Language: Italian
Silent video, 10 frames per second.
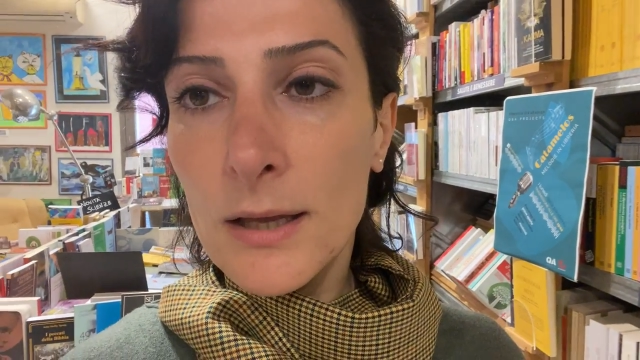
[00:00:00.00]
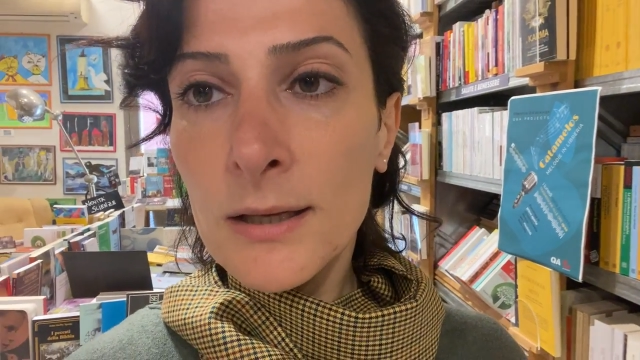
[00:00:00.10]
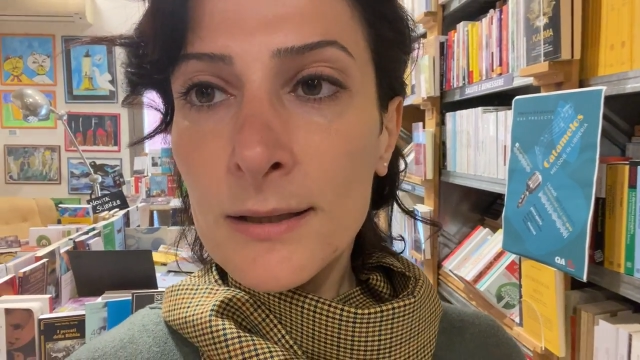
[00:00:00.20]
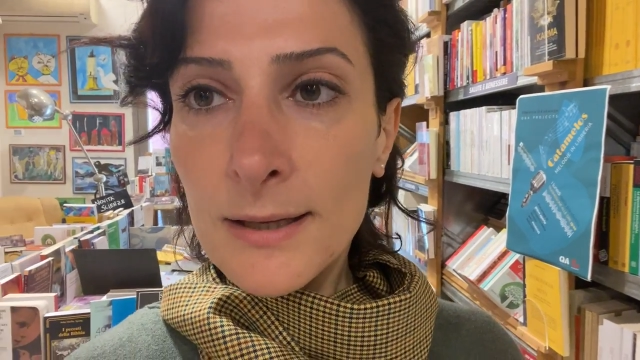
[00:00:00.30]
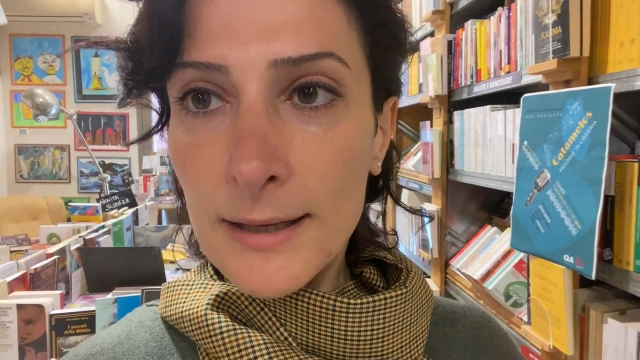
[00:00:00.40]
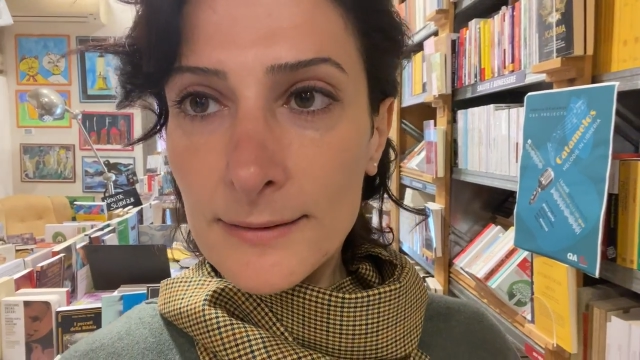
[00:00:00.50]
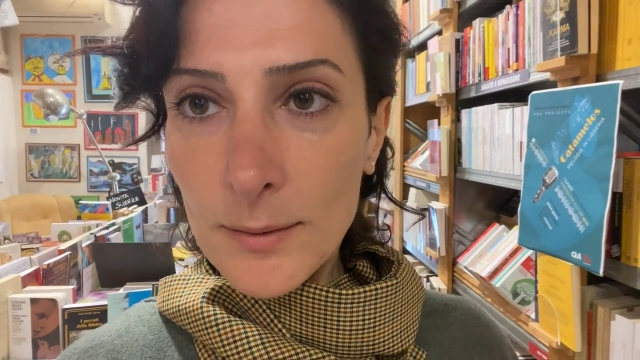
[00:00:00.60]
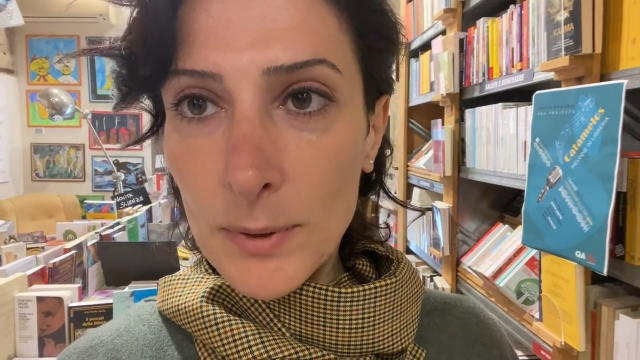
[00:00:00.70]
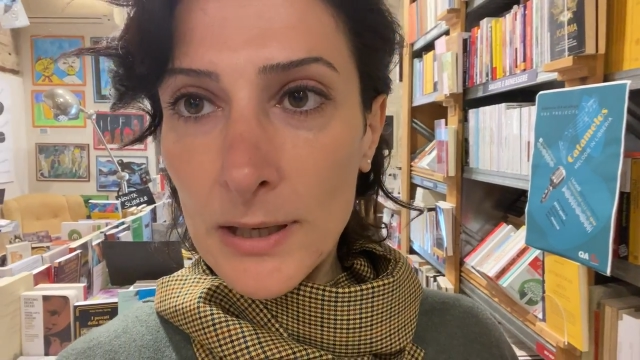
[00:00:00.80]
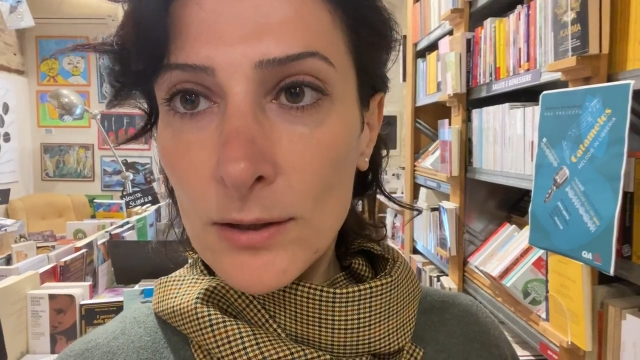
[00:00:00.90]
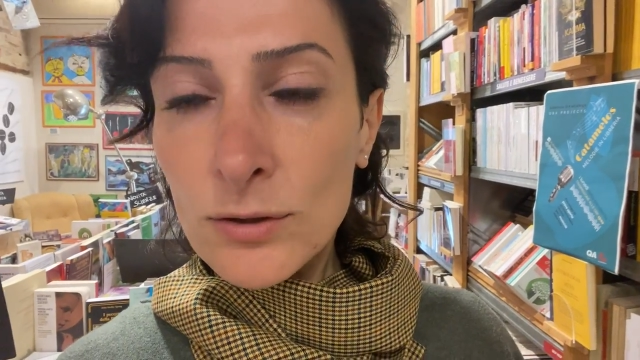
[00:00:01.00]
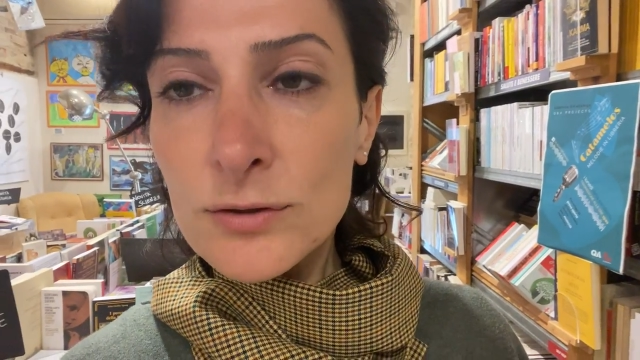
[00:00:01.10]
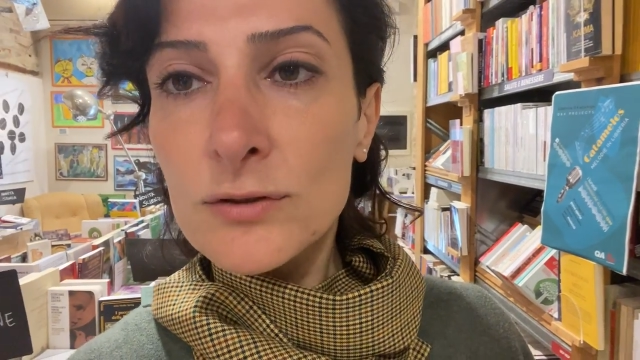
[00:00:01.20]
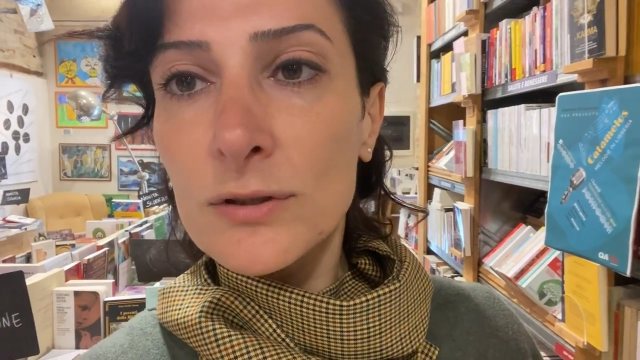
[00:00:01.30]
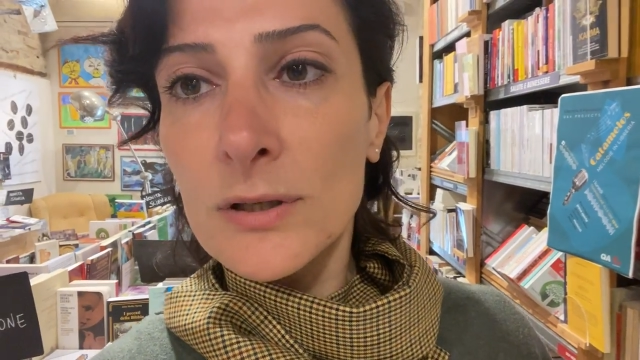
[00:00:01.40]
In
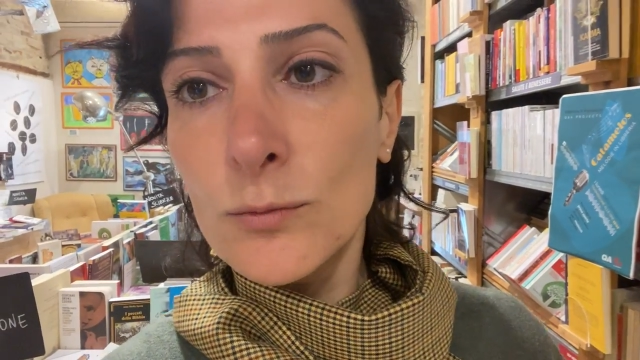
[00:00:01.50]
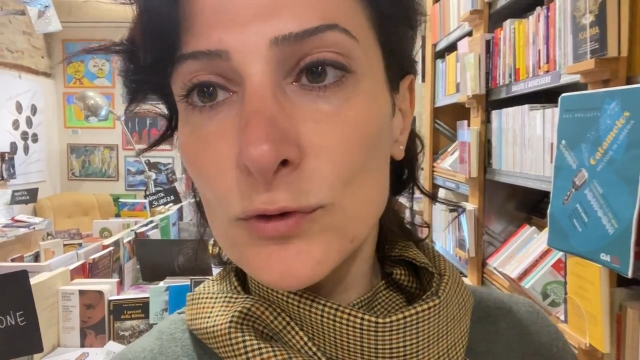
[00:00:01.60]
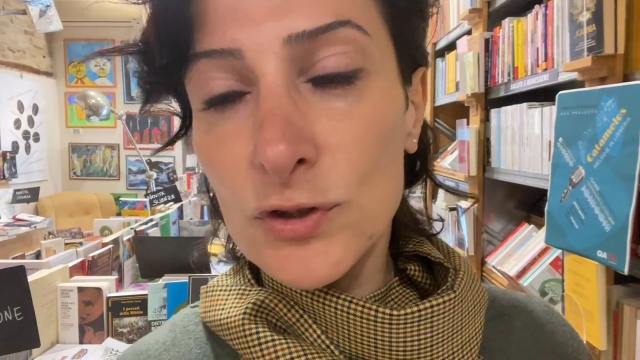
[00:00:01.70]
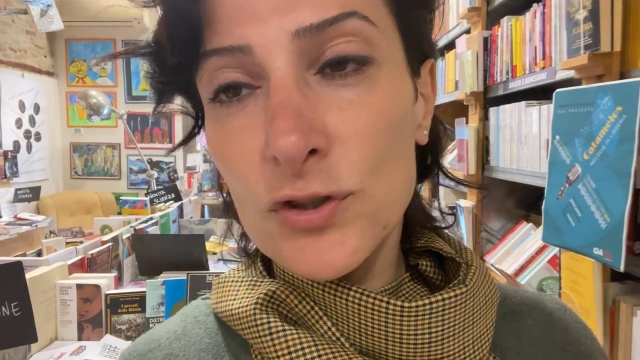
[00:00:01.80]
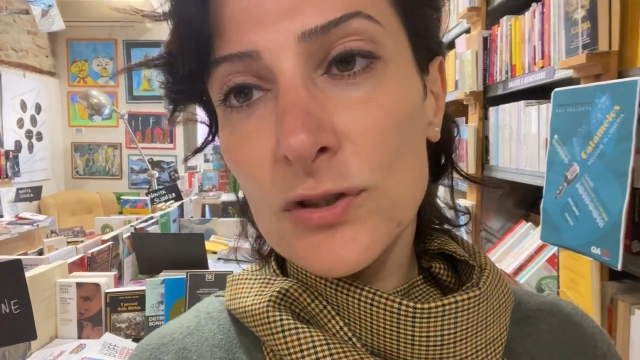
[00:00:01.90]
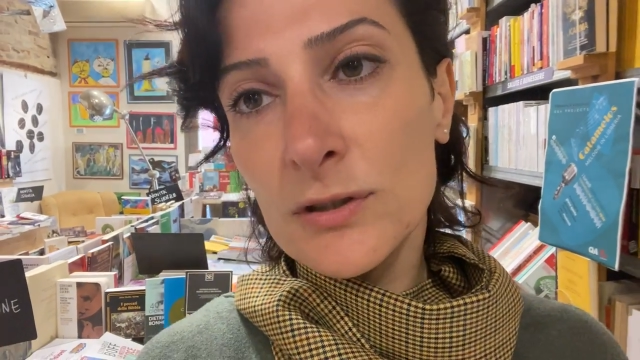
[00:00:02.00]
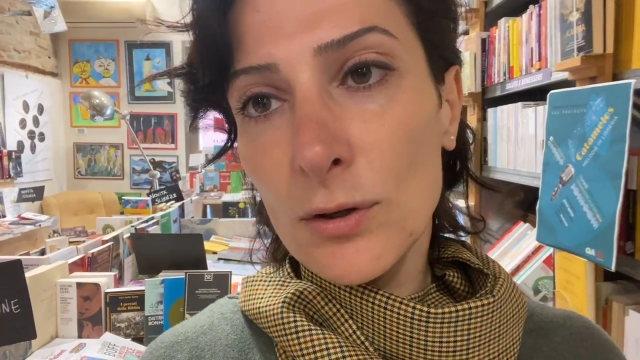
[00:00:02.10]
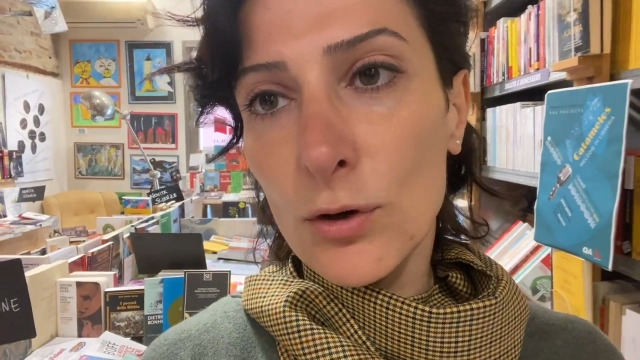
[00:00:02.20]
Catamelos i musicisti